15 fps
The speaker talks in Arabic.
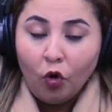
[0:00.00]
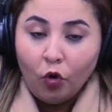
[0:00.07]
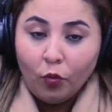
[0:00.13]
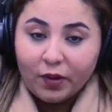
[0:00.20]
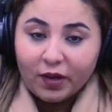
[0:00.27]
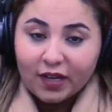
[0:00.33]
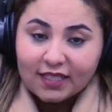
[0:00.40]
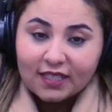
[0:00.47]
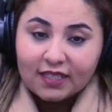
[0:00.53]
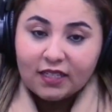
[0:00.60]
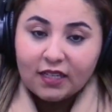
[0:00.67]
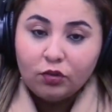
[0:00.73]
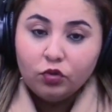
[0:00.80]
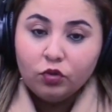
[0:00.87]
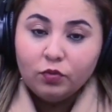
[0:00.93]
وبالراس
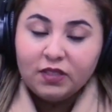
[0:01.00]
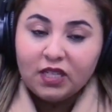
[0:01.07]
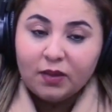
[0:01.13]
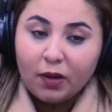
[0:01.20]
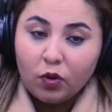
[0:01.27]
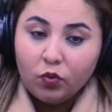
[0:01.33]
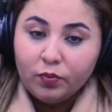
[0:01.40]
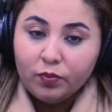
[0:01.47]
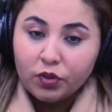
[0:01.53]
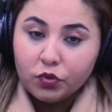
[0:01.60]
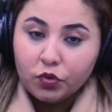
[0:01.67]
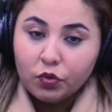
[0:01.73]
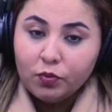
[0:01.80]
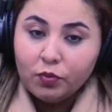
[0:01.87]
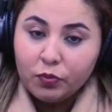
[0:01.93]
ديالهم تنبقاو
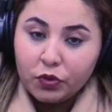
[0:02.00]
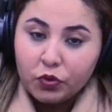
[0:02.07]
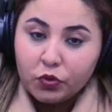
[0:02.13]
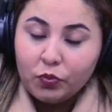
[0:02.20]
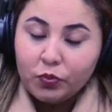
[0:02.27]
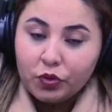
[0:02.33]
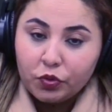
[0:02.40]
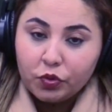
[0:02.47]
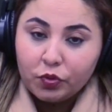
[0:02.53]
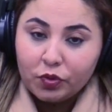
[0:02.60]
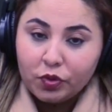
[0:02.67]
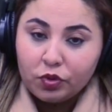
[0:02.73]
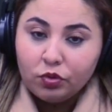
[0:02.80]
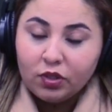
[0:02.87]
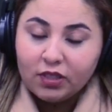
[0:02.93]
نمعسوهم نمعسو نمعسو
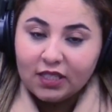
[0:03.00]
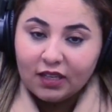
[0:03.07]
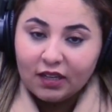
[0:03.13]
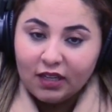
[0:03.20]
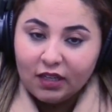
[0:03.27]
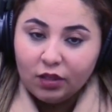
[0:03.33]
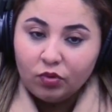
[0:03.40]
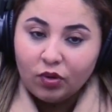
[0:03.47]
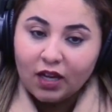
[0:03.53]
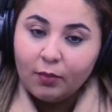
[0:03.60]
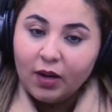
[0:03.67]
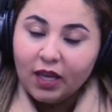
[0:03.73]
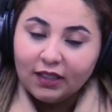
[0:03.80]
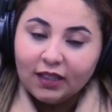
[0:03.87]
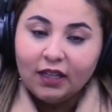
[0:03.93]
نمعسو حتى كنحيدوها
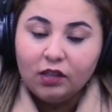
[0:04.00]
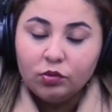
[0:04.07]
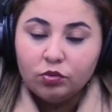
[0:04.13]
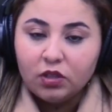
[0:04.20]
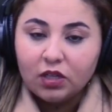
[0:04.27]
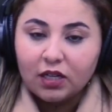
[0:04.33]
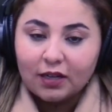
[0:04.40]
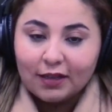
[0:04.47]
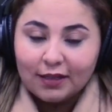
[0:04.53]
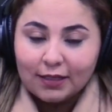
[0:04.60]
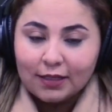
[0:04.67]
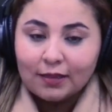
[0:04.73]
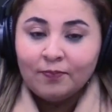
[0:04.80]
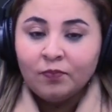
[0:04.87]
كامله عاد كنحيدو داك الراس